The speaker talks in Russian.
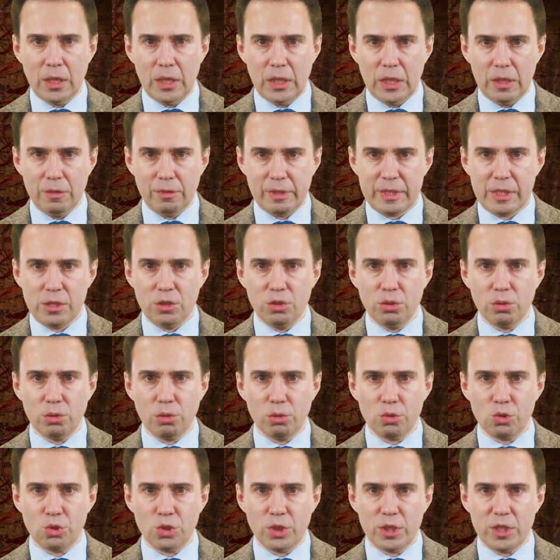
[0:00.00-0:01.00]
И воронье
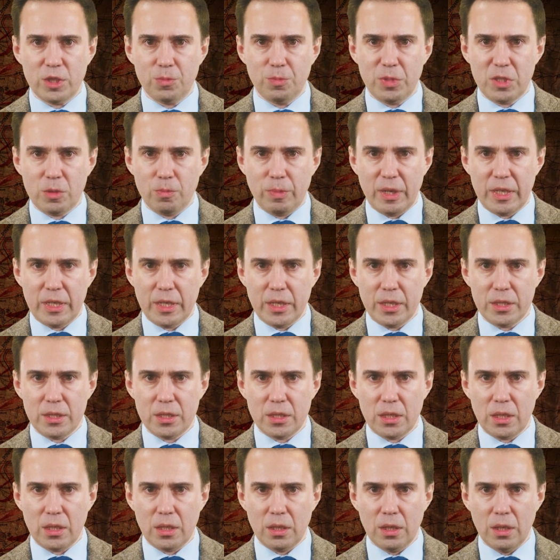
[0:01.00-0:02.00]
кружилось без
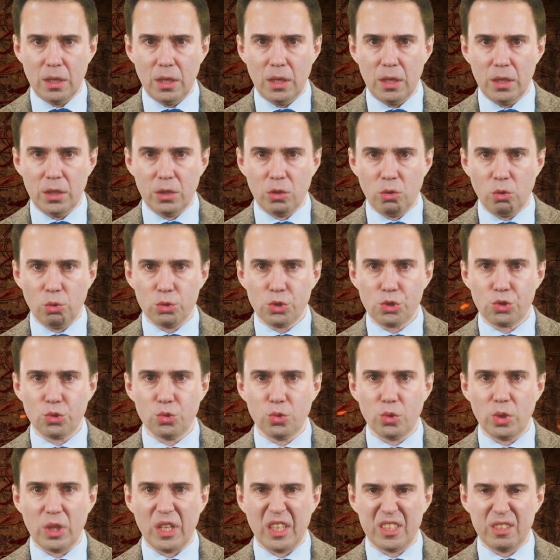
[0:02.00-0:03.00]
боязни, и
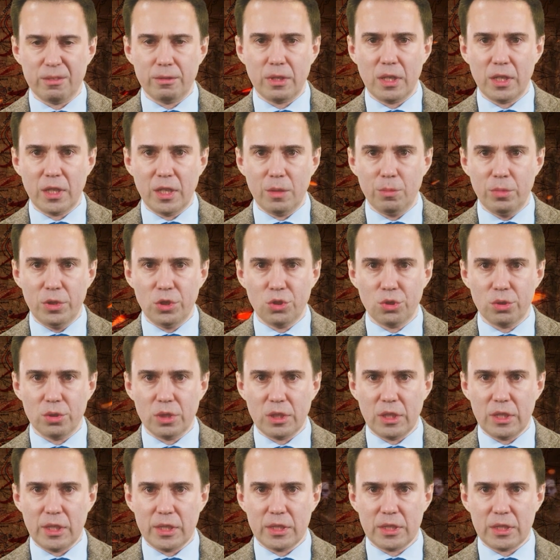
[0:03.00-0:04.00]
коршун рвал добычу
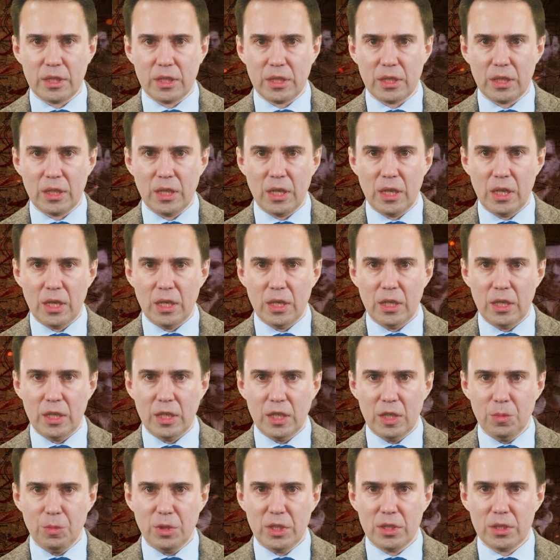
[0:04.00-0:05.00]
на глазах,
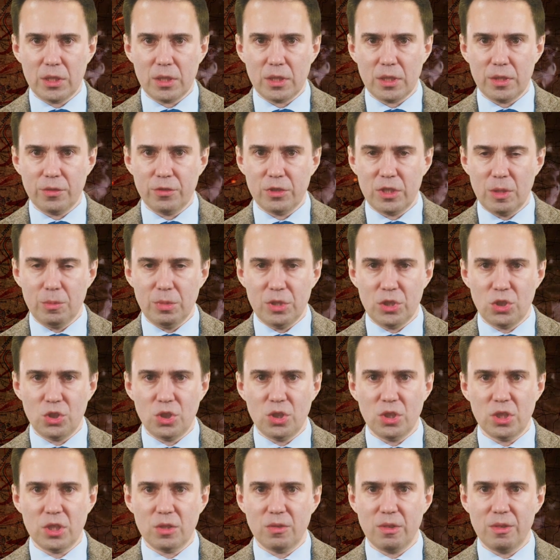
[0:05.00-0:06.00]
и метил все
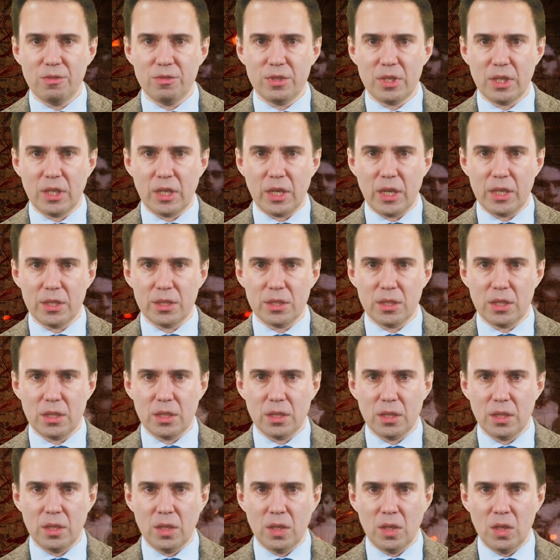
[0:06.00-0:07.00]
бесчинства и все казни,
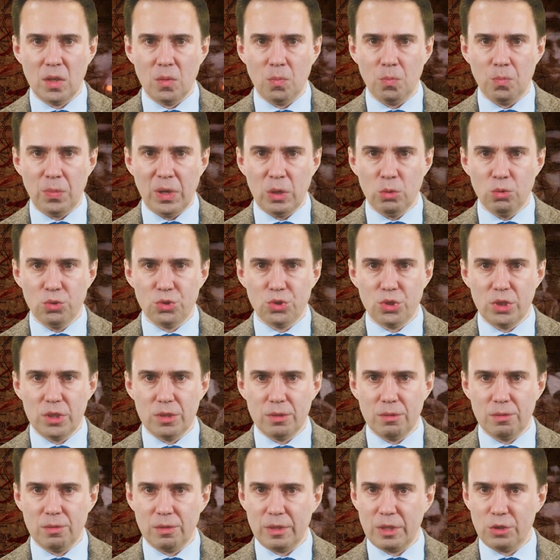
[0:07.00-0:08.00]
паучий
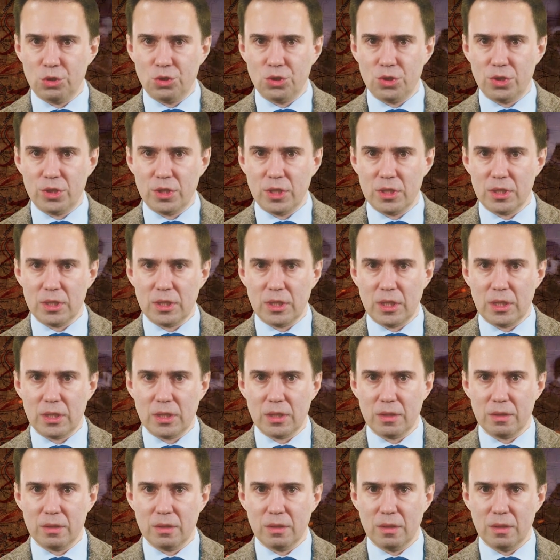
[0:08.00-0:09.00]
извивающийся знак –